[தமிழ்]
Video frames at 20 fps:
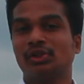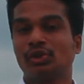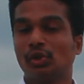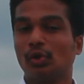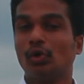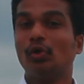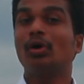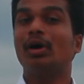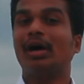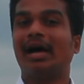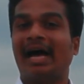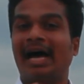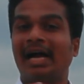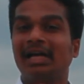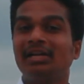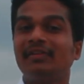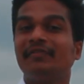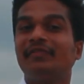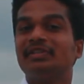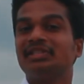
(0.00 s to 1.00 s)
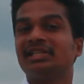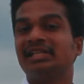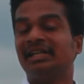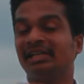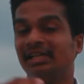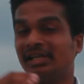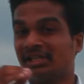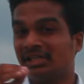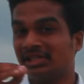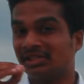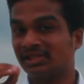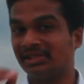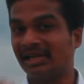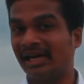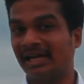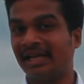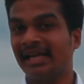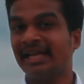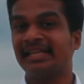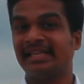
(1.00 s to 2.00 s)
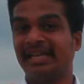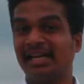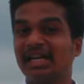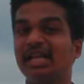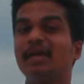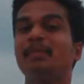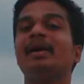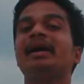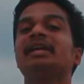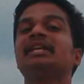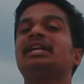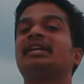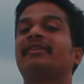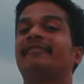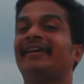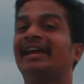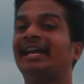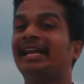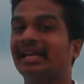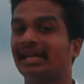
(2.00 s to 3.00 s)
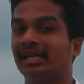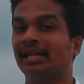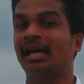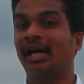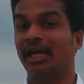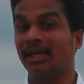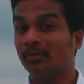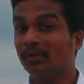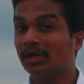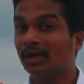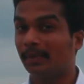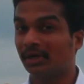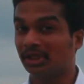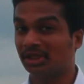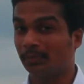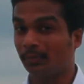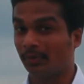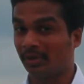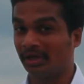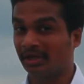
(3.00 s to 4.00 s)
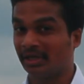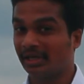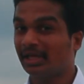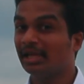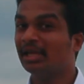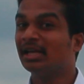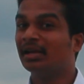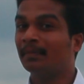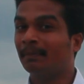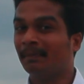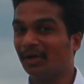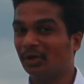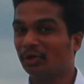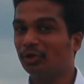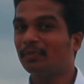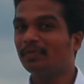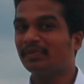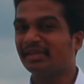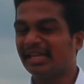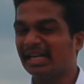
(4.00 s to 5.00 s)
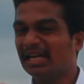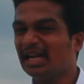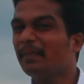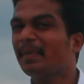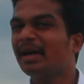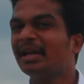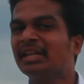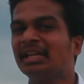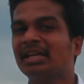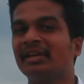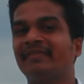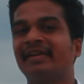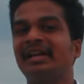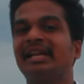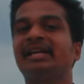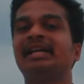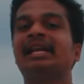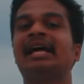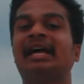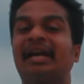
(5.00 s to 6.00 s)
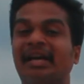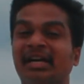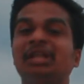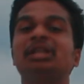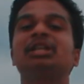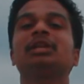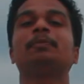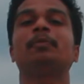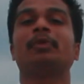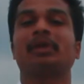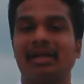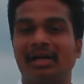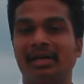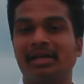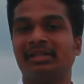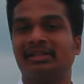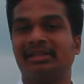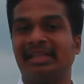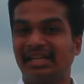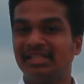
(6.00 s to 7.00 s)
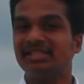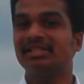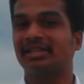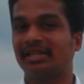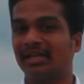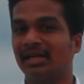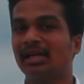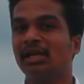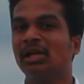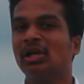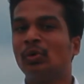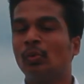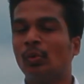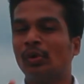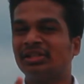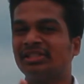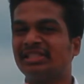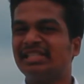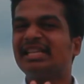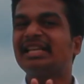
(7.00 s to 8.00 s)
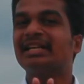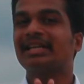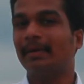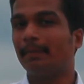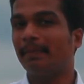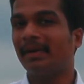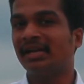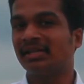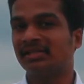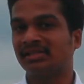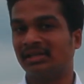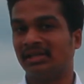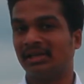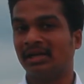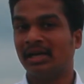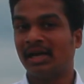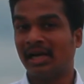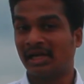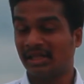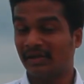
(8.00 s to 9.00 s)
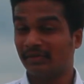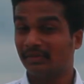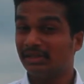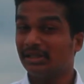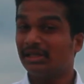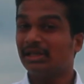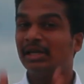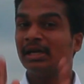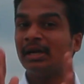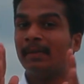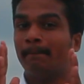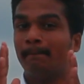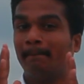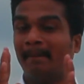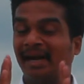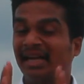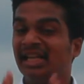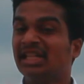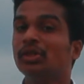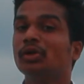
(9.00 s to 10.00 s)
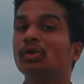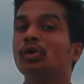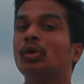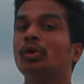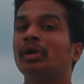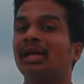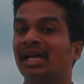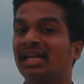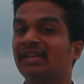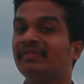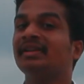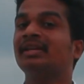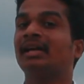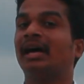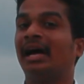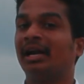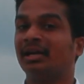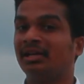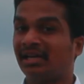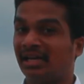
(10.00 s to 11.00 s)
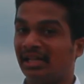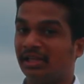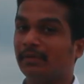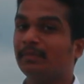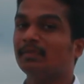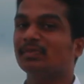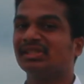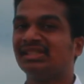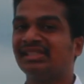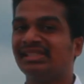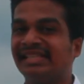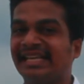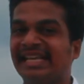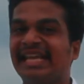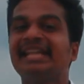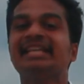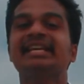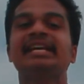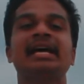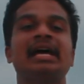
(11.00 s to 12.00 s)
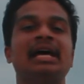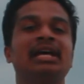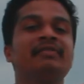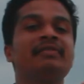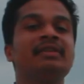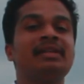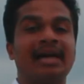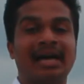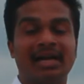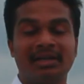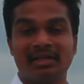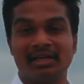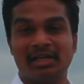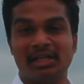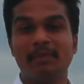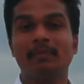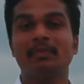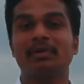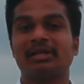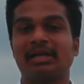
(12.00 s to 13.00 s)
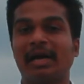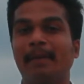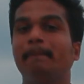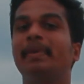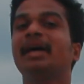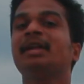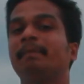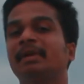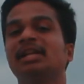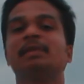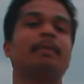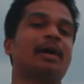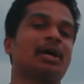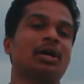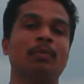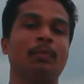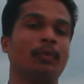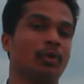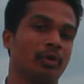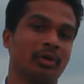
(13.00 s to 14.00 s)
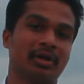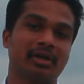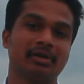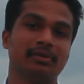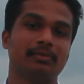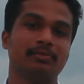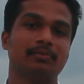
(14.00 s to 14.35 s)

ஸோ ஆர்டிஃபிஷியல் இன்டெலிஜென்ஸ்னால என்ன மாதிரியான வேலைகளை அறிமுகப்படுத்த போகிறாங்க மற்றும் என்ன மாதிரியான வேலைகளை அகற்ற போகிறாங்கன்னு தெரிஞ்சுக்க ஒரு சின்ன கம்பேரிசன் அதாவது மனிதனோட அறிவின் ஆற்றலையும் செயற்கை அறிவின் ஆற்றலையும் கம்பேர் பண்ணி பார்க்க போறாங்க